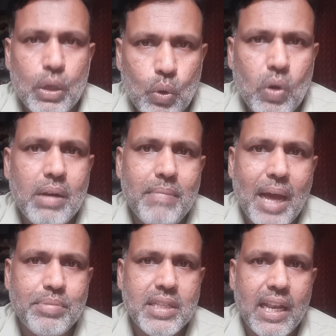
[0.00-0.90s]
கூகுள்
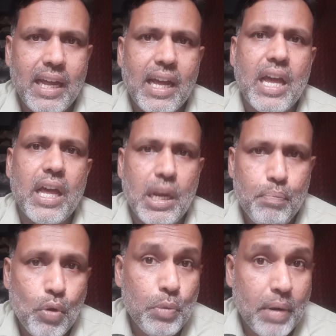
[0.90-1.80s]
மேப்ஸில்
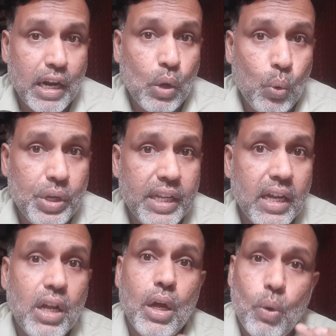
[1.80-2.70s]
ரிப்போர்ட் பண்ணக்கூடிய
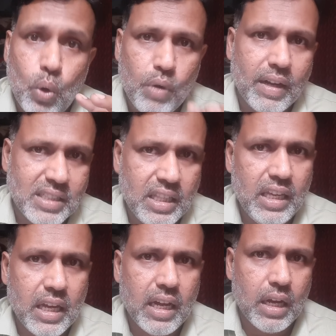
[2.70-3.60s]
ஒரு
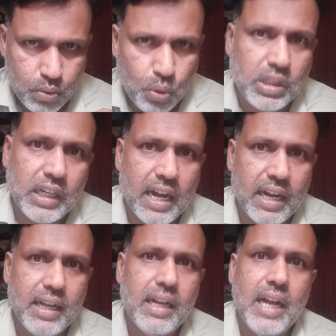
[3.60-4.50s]
வசதியை
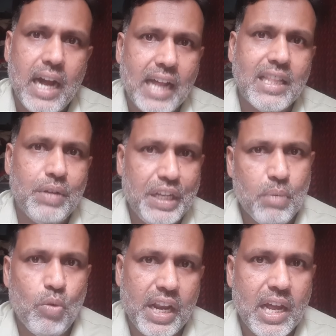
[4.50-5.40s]
கொடுத்துருக்காங்க அதை
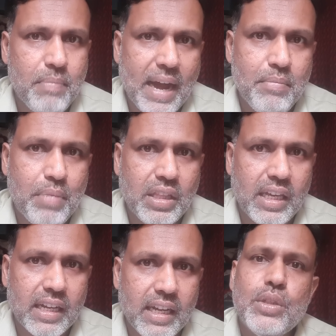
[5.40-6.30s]
நீங்கள் முறையாக
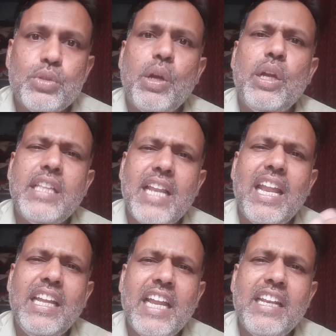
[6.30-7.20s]
பயன்படுத்திக்கங்க ஸோ
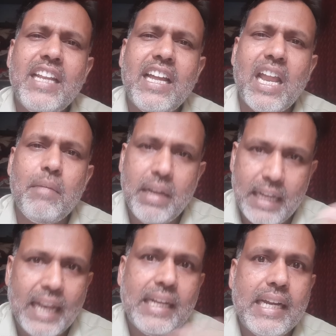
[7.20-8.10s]
இதனால் என்ன நன்மை
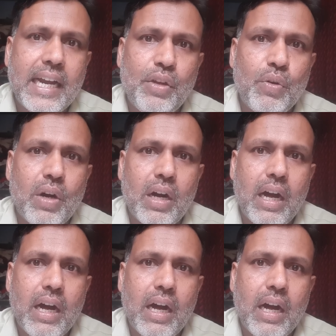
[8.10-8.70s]
எனக்கு கிடைக்கும்